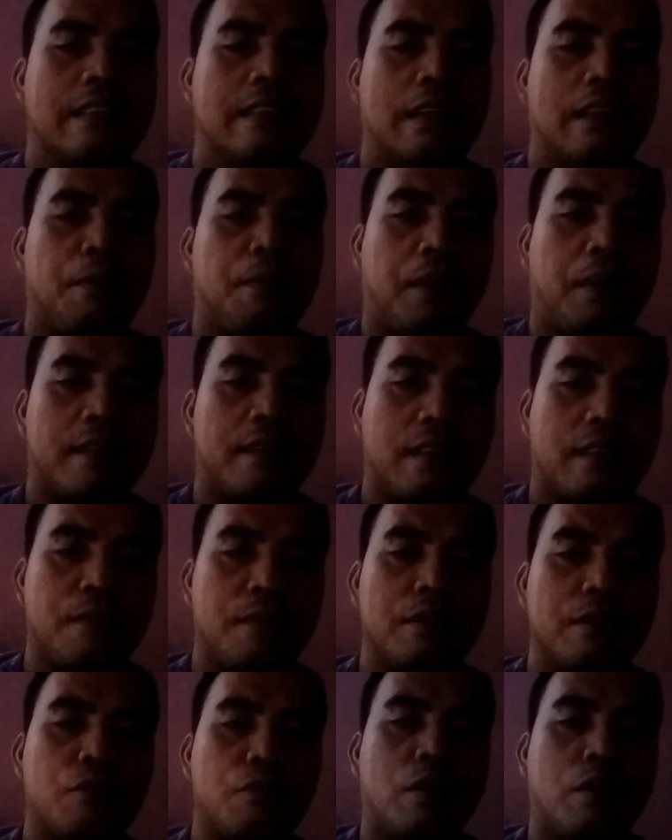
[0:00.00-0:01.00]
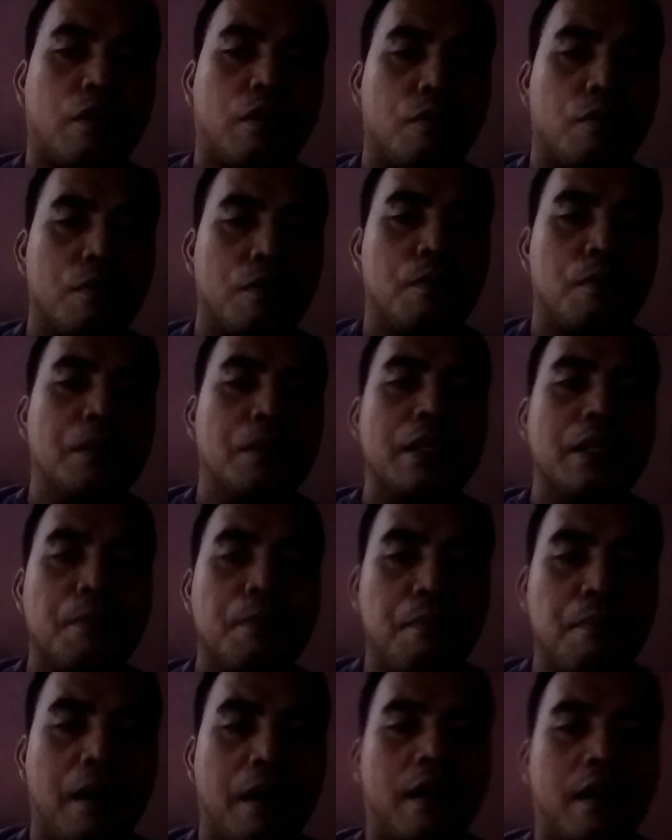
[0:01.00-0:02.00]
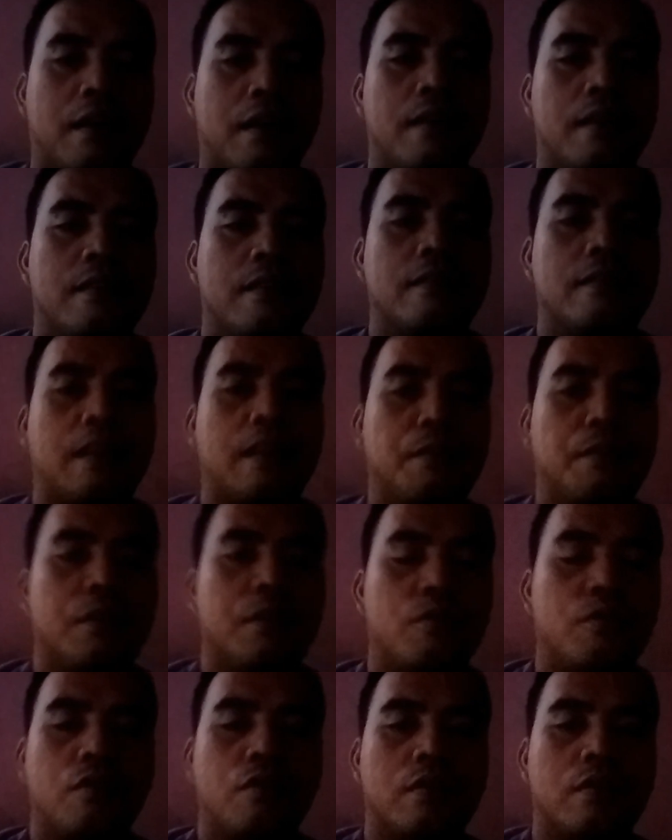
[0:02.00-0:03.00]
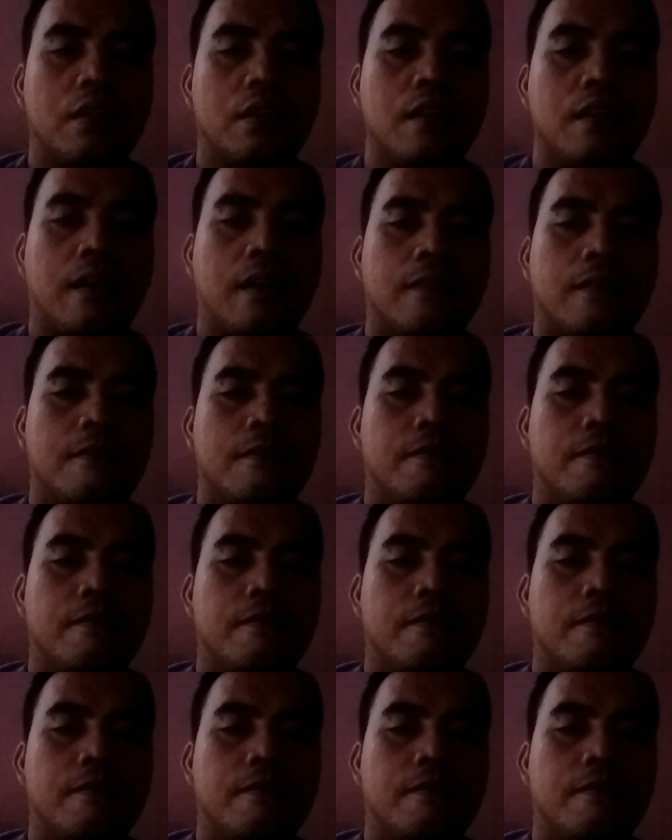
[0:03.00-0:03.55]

daripada salib itu atau menyembah salib itu. Tidak.